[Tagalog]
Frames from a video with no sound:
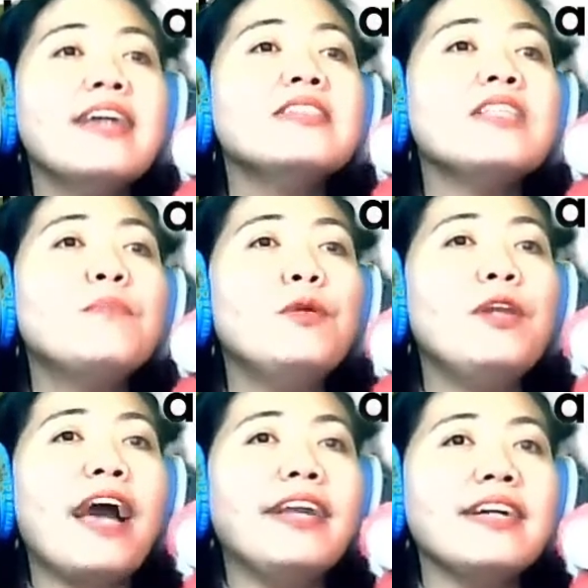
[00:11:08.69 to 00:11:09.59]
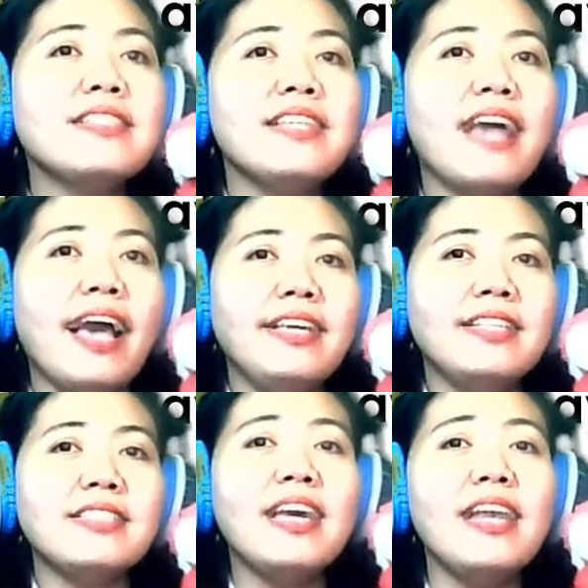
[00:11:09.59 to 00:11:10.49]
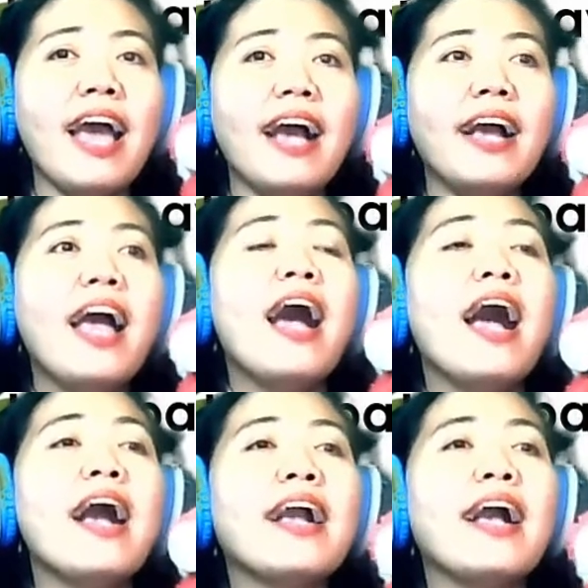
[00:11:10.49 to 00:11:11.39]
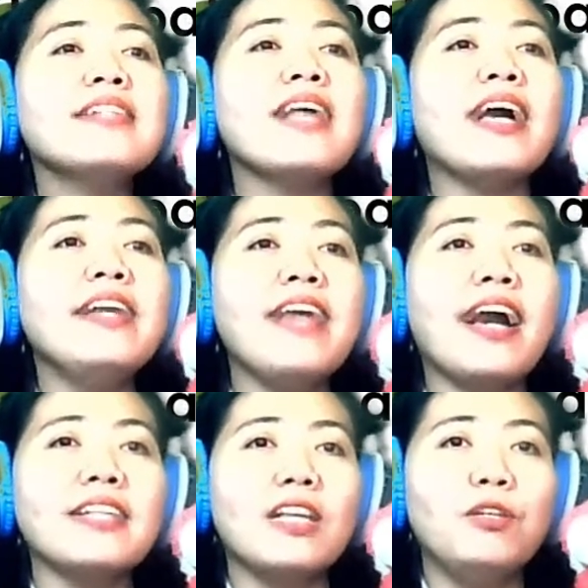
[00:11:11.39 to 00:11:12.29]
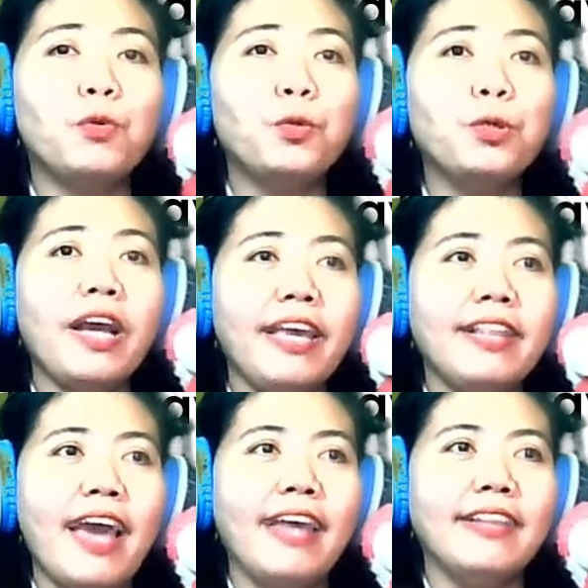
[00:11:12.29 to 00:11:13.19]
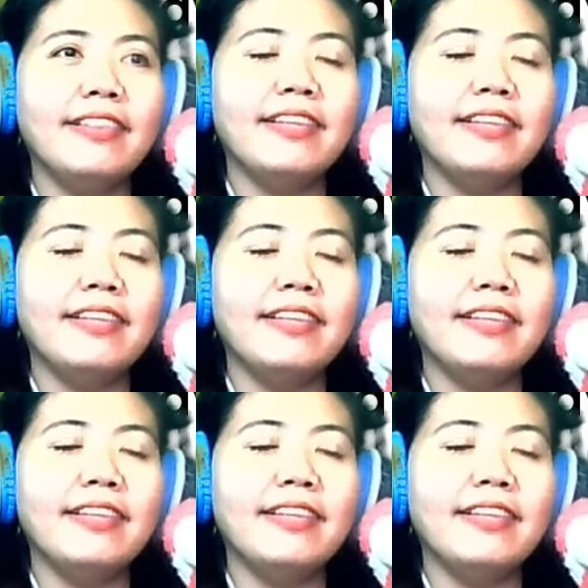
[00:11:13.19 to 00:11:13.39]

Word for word: Simula nang siya ay isilang hanggang sa kaniyang kasalukuyang edad.